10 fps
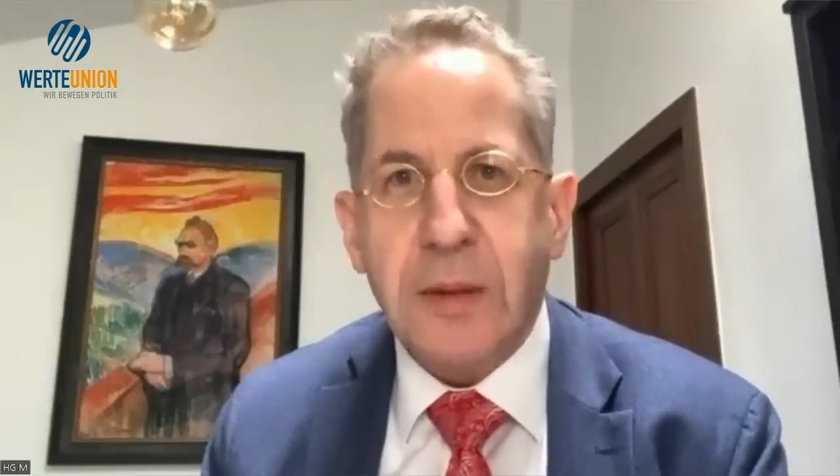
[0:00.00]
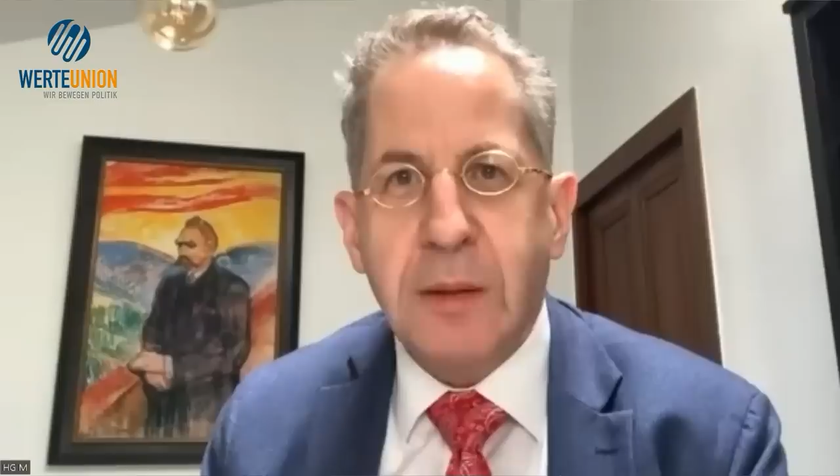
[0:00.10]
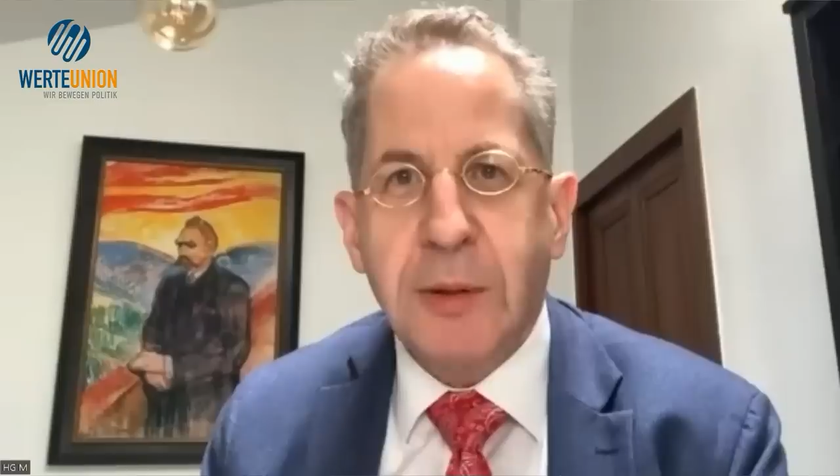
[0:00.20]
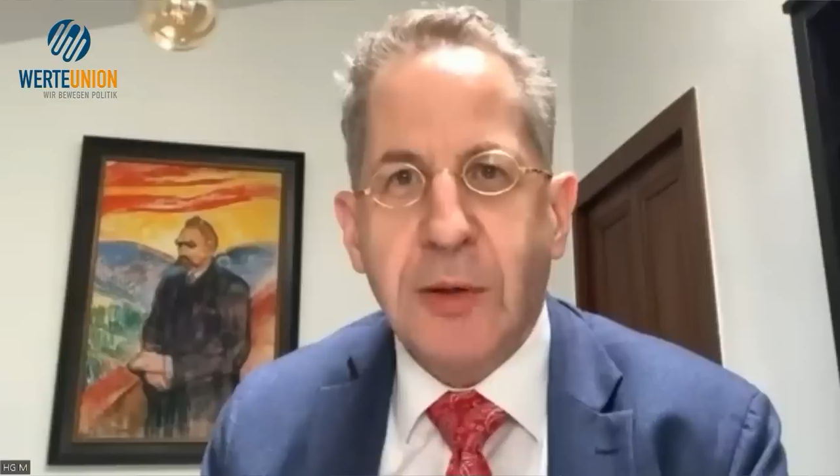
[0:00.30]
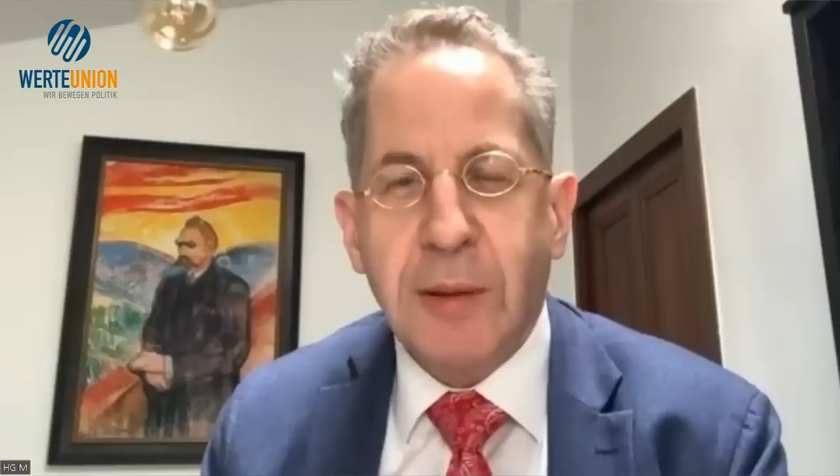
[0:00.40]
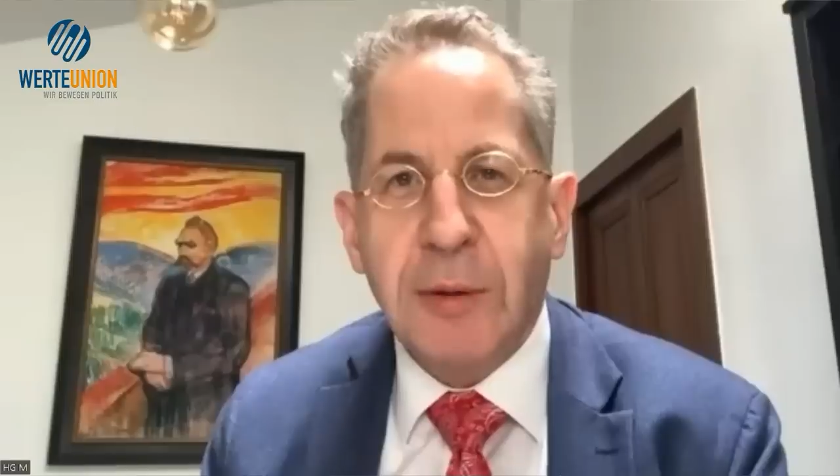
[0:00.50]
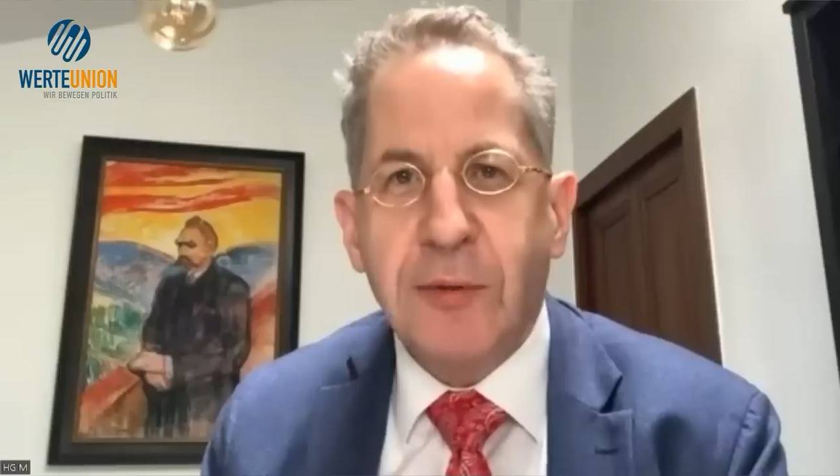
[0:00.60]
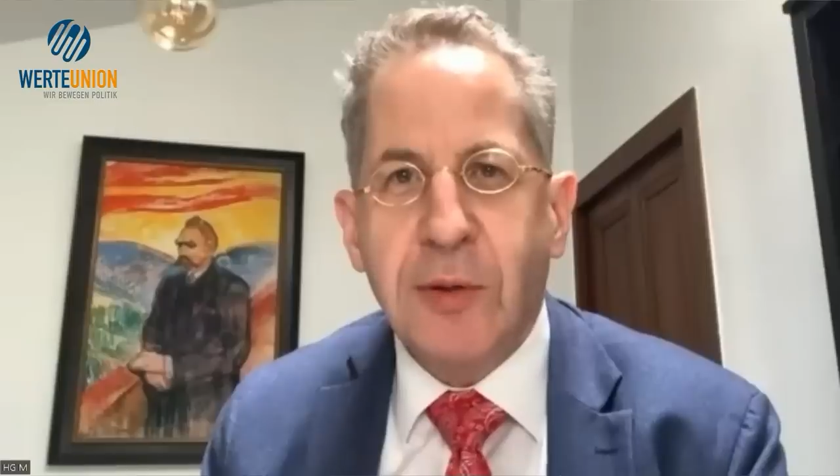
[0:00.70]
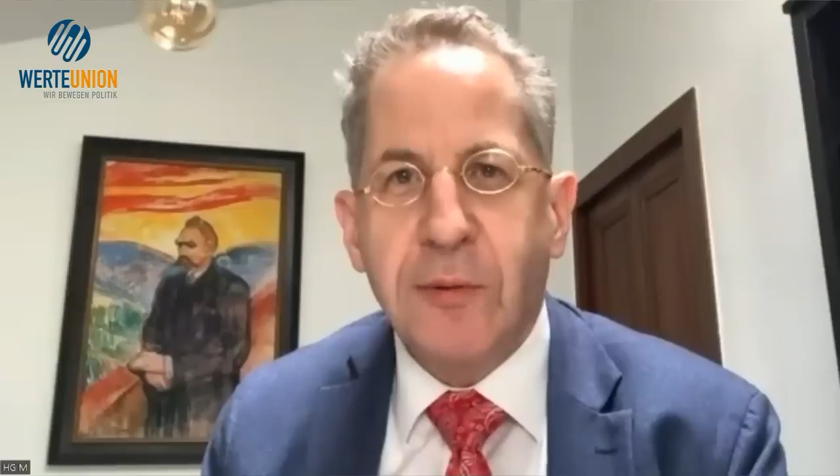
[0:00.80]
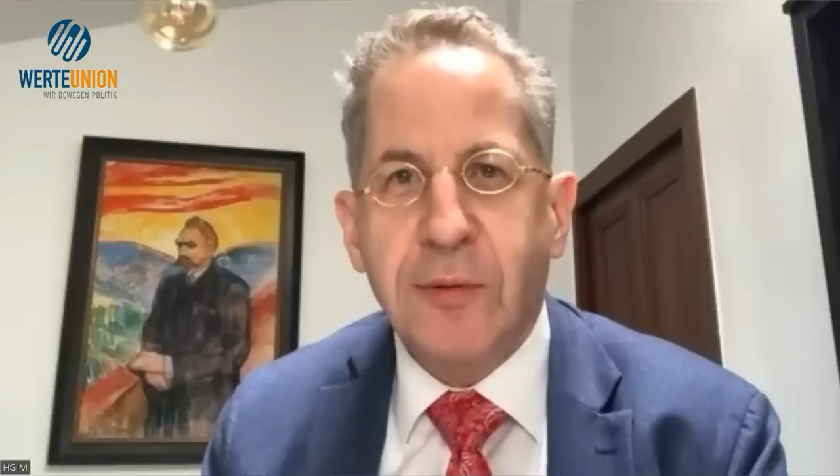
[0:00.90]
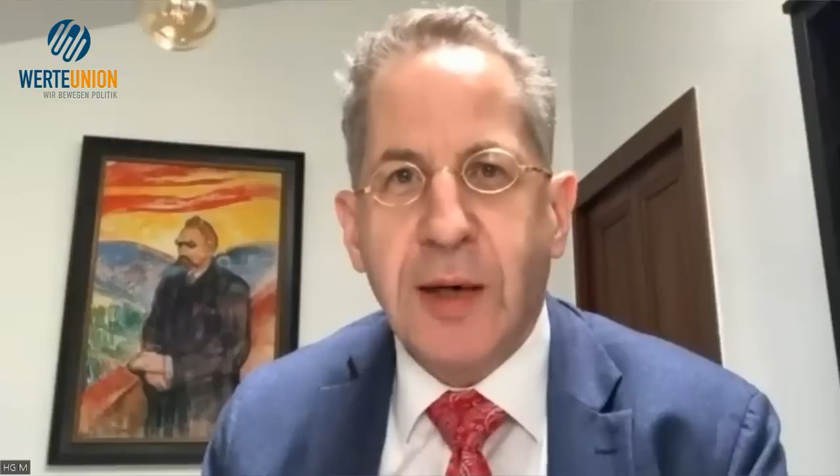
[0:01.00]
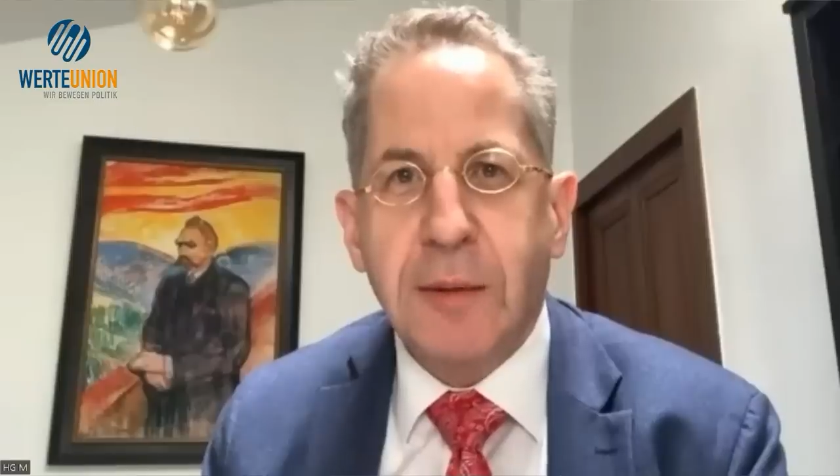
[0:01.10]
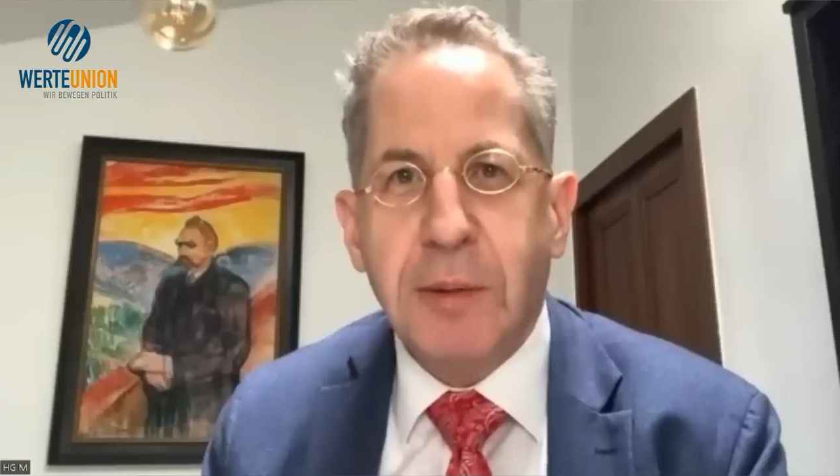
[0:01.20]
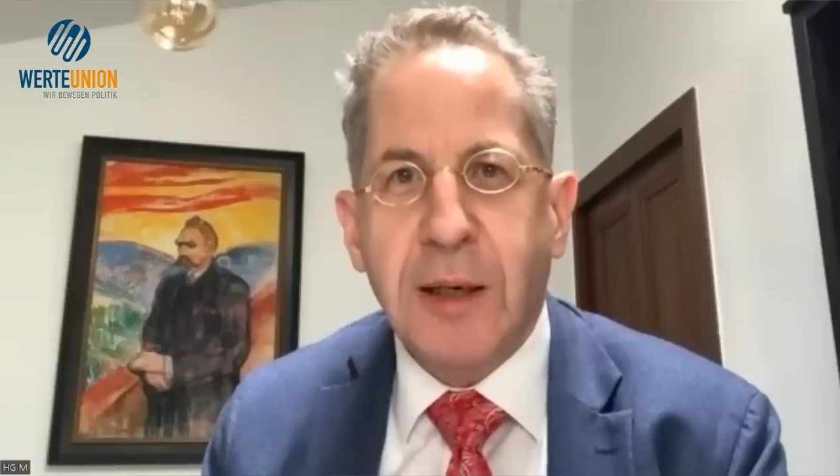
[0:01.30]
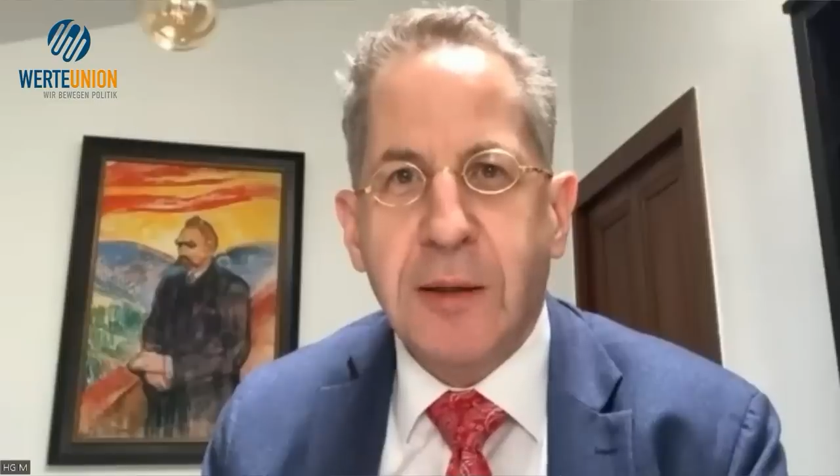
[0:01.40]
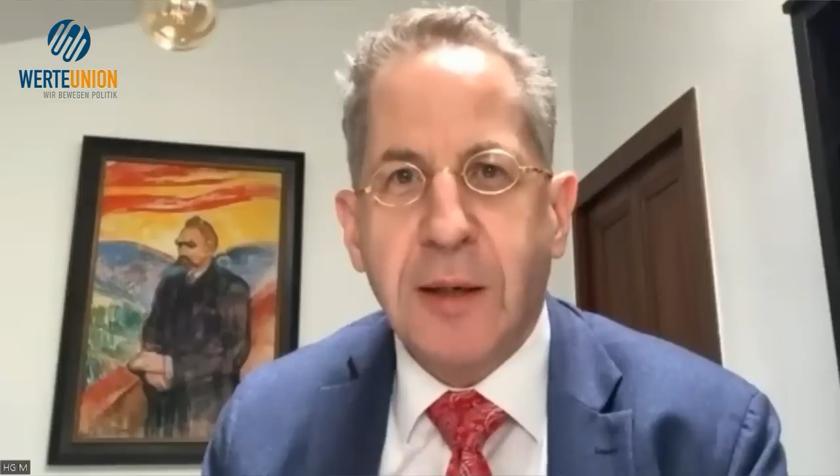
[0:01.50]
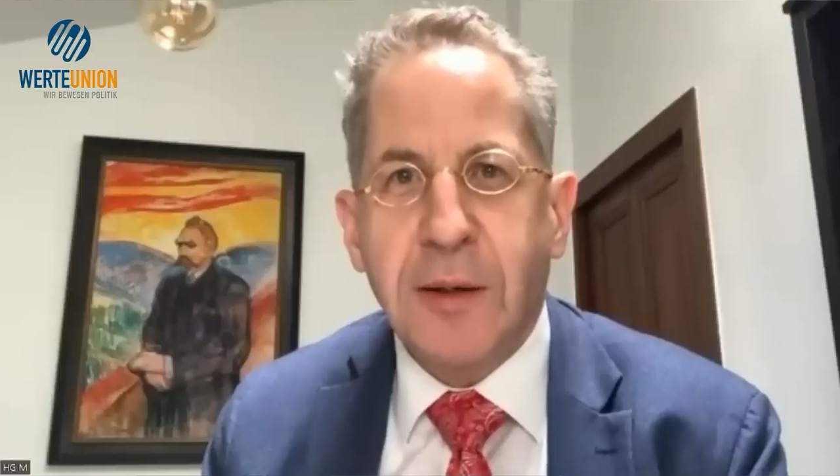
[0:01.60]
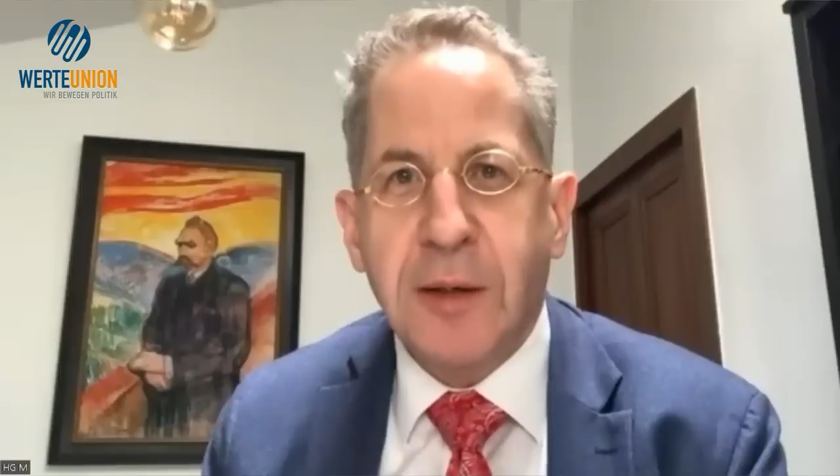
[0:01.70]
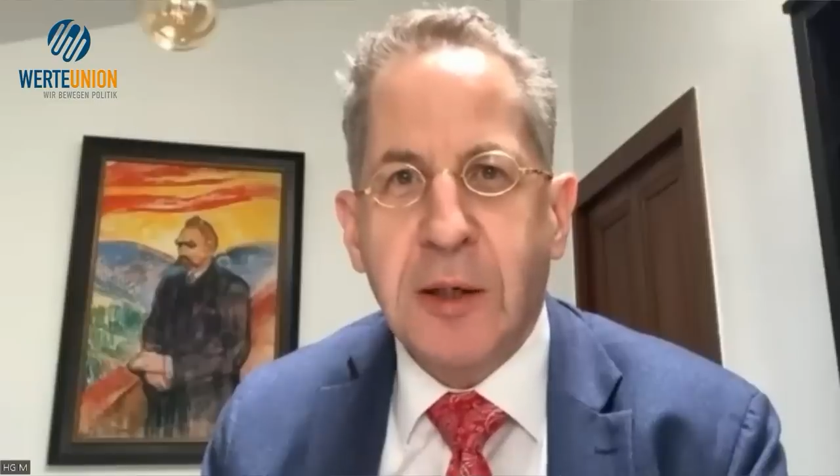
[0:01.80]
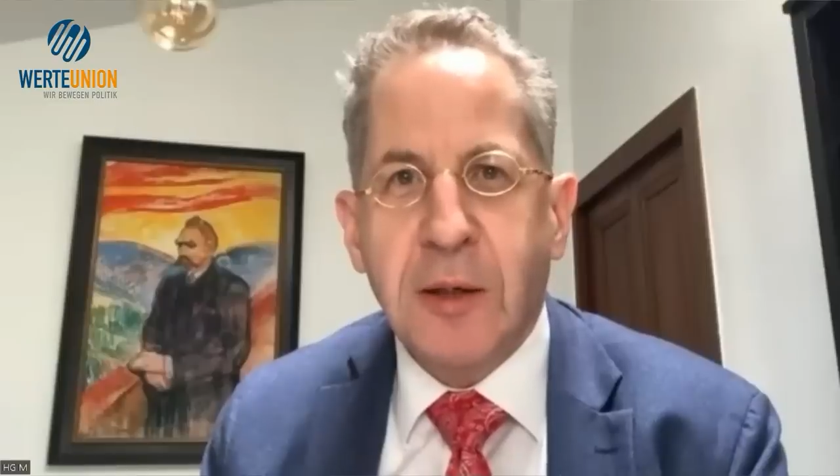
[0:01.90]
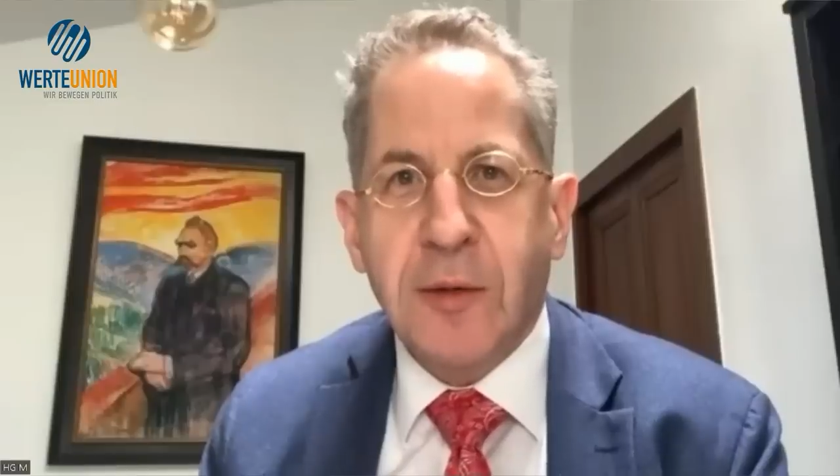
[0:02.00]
mit seinem Gewissen vereinbaren kann,